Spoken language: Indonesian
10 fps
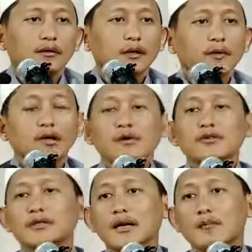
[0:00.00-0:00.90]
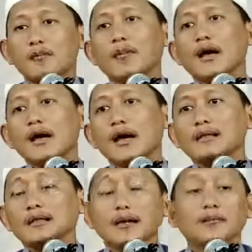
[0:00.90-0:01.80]
Tapi kalau
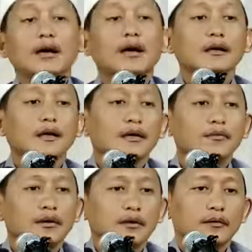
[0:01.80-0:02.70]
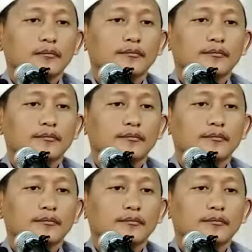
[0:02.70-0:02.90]
serampangan yang bahaya, Pak.